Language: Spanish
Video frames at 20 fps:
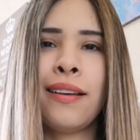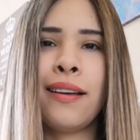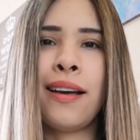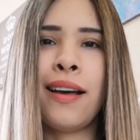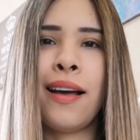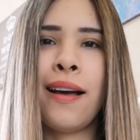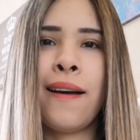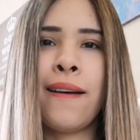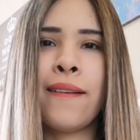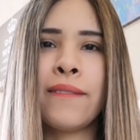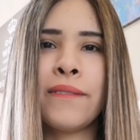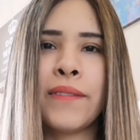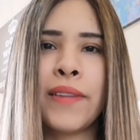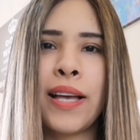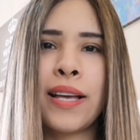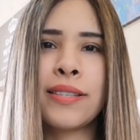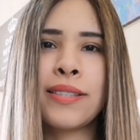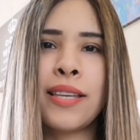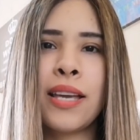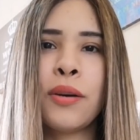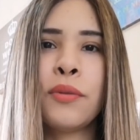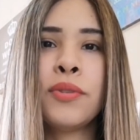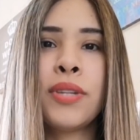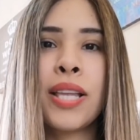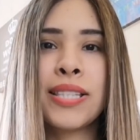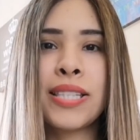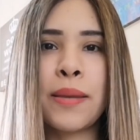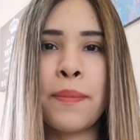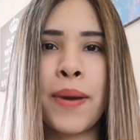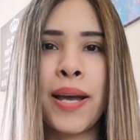hace
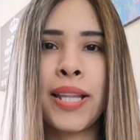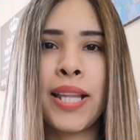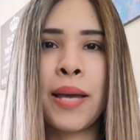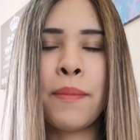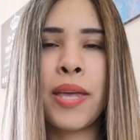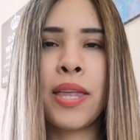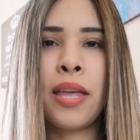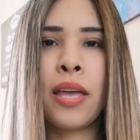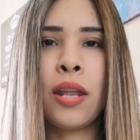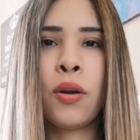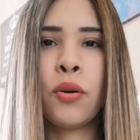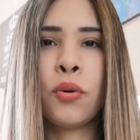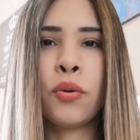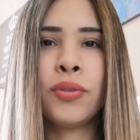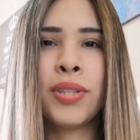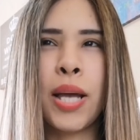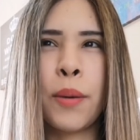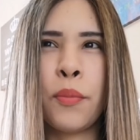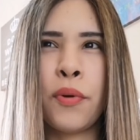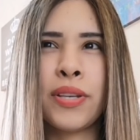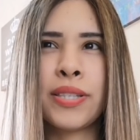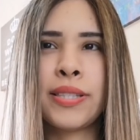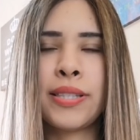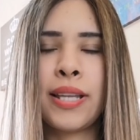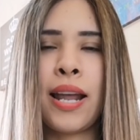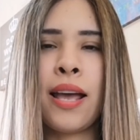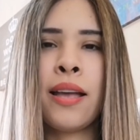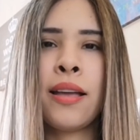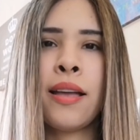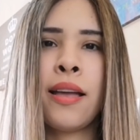una semana me dieron una
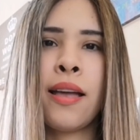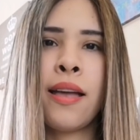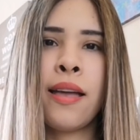muestra